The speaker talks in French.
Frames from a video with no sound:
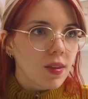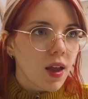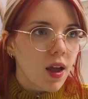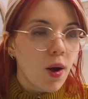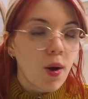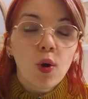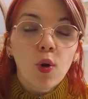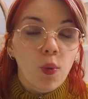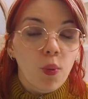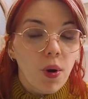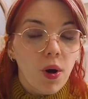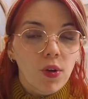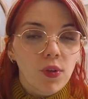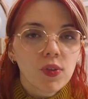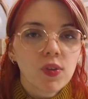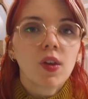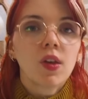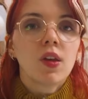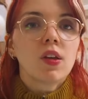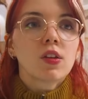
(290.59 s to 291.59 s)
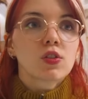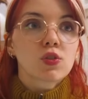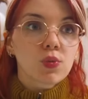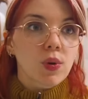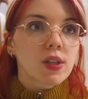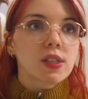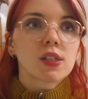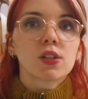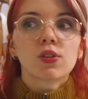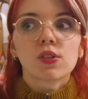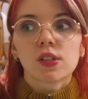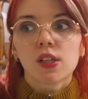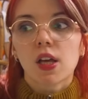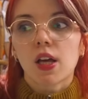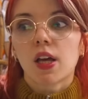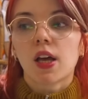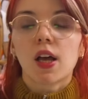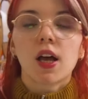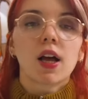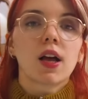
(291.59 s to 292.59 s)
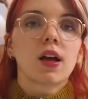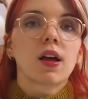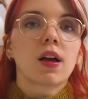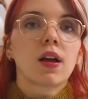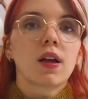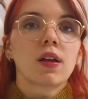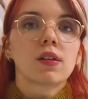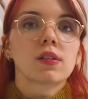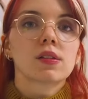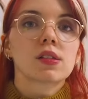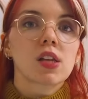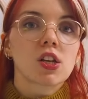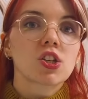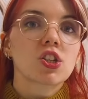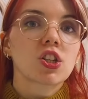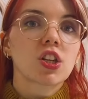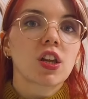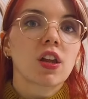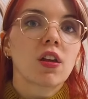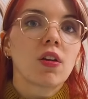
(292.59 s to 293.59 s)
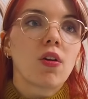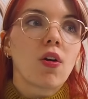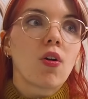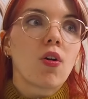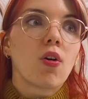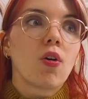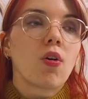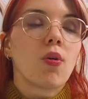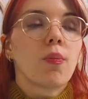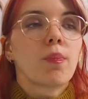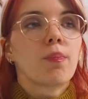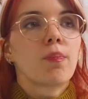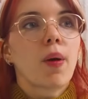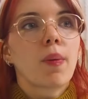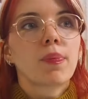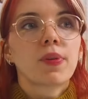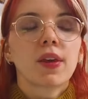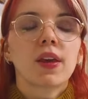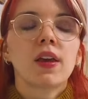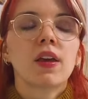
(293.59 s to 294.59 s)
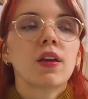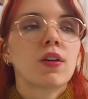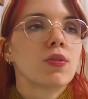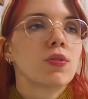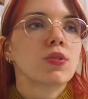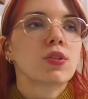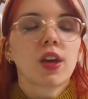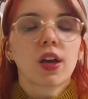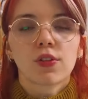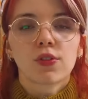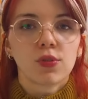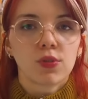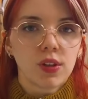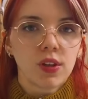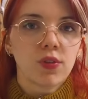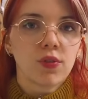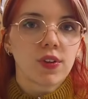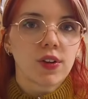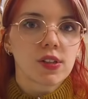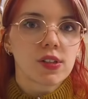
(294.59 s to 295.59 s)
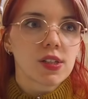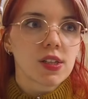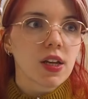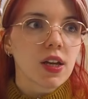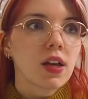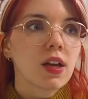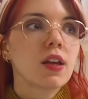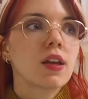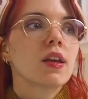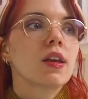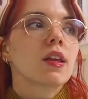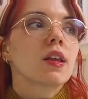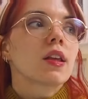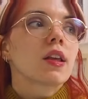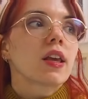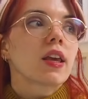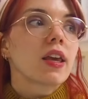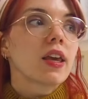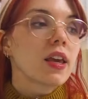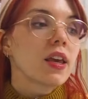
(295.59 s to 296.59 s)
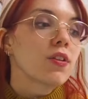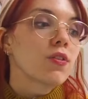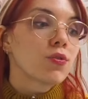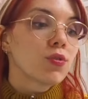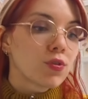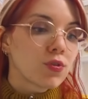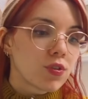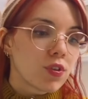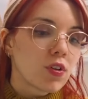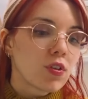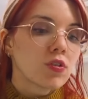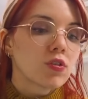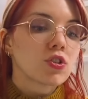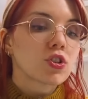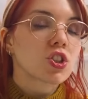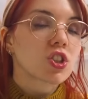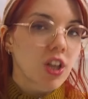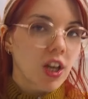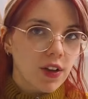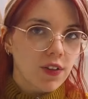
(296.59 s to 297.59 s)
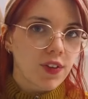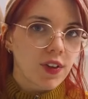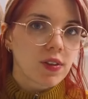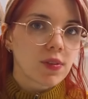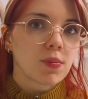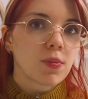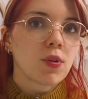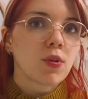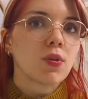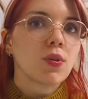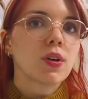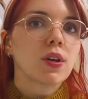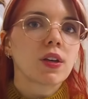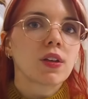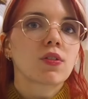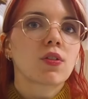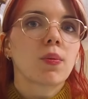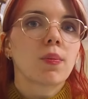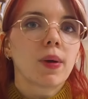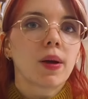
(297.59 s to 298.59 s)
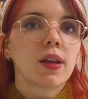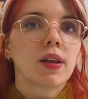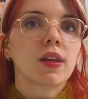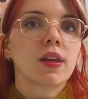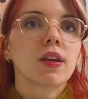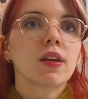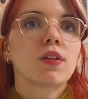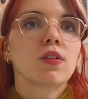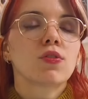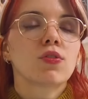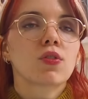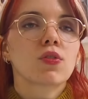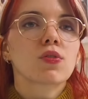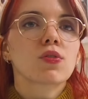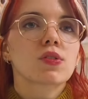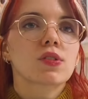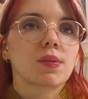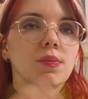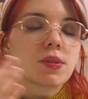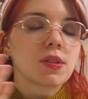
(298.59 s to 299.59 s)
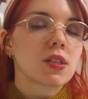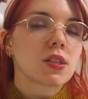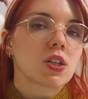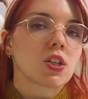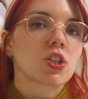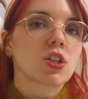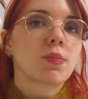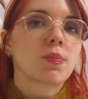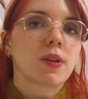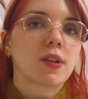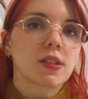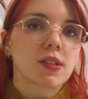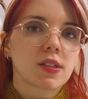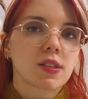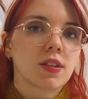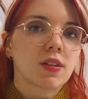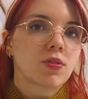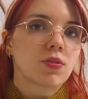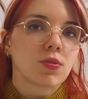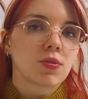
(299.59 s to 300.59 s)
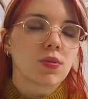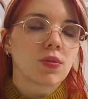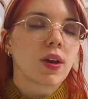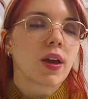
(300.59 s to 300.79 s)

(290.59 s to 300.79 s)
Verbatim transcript: encombrantes, soit c'est dans un, sachet en papier cartonné, on va dire. Et dedans, chaque vêtement est emballé dans un petit sachet plastique euh,